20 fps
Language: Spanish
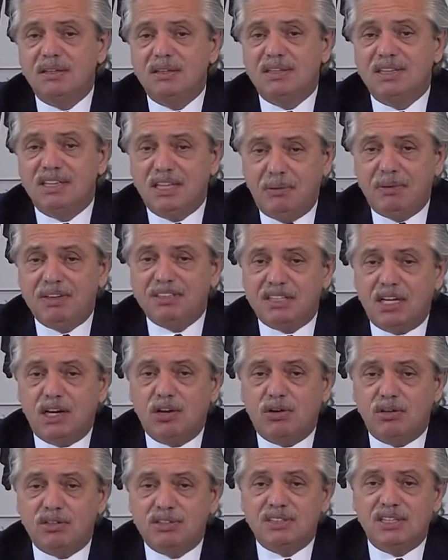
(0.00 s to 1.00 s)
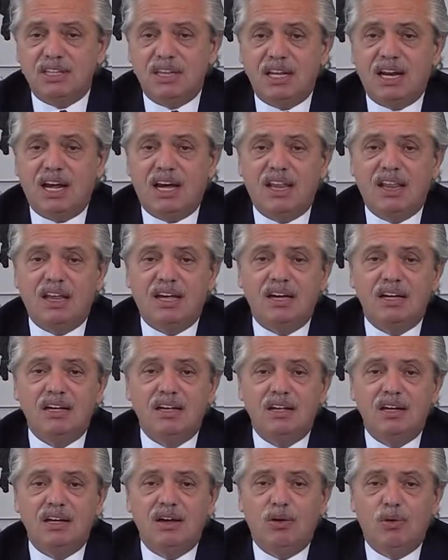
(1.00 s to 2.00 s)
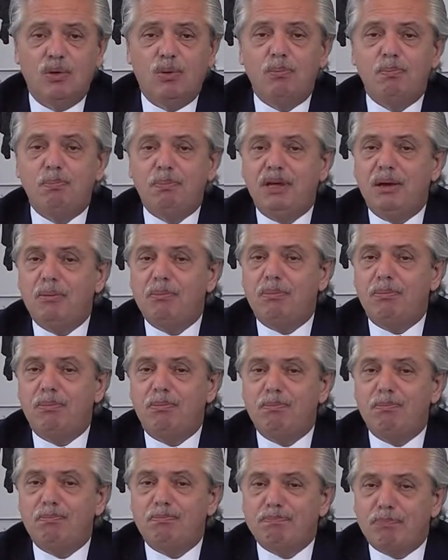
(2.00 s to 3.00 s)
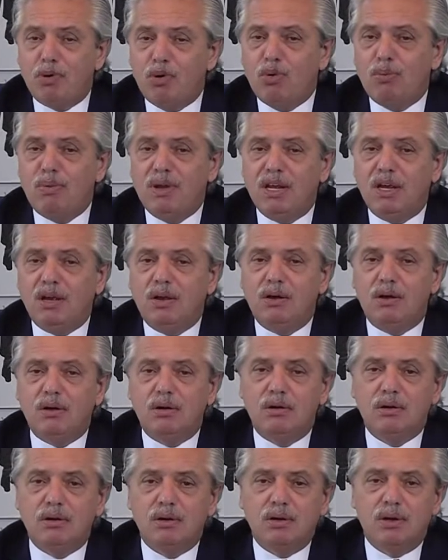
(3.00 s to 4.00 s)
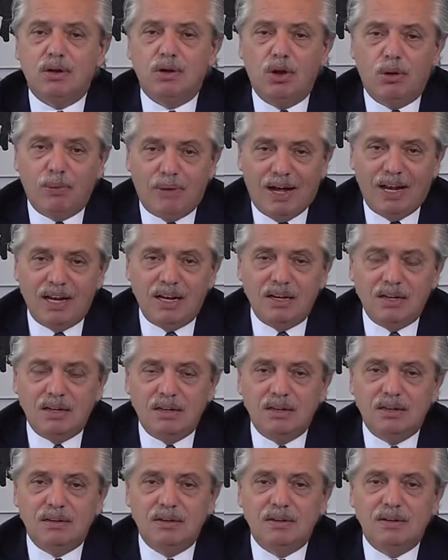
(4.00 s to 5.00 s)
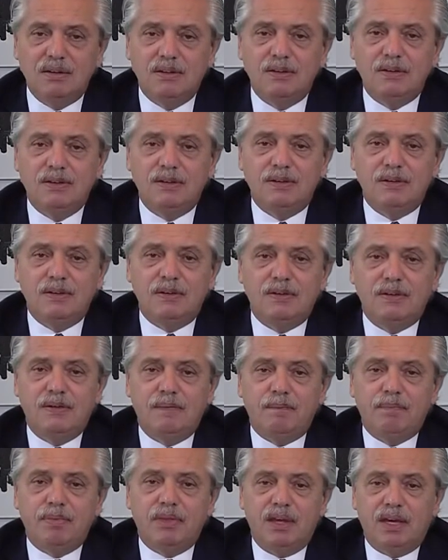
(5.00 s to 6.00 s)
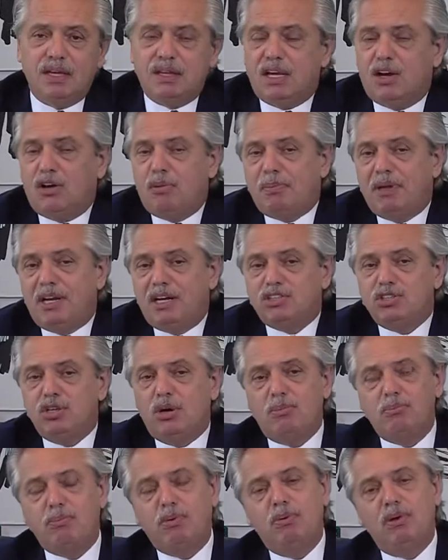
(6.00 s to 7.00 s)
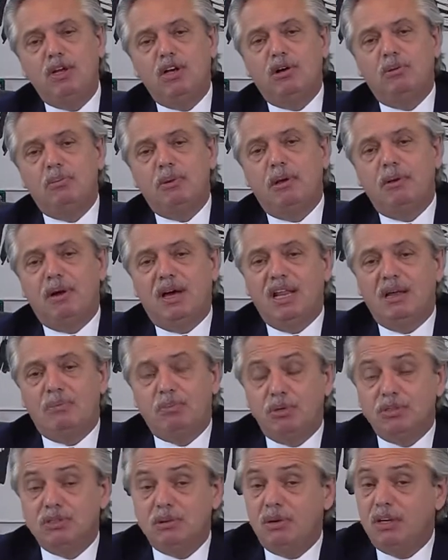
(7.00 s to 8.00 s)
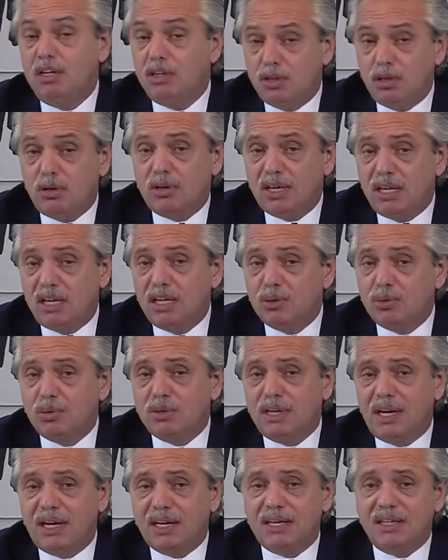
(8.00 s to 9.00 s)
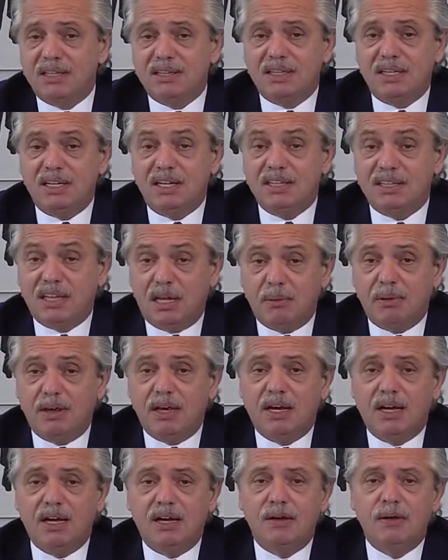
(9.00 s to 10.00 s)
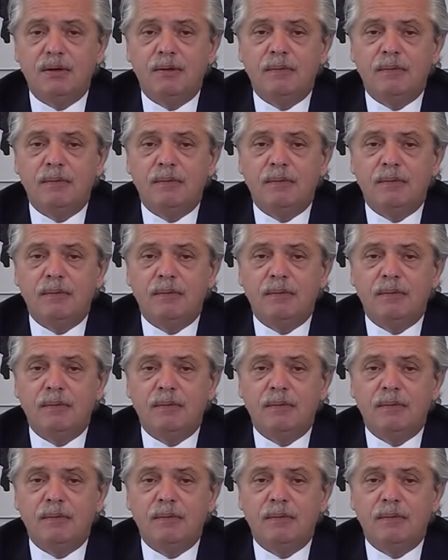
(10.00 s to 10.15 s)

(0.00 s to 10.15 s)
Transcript: debe ser considerada un bien público global. Esta cooperación público-privada posibilitó que la industria argentina intervenga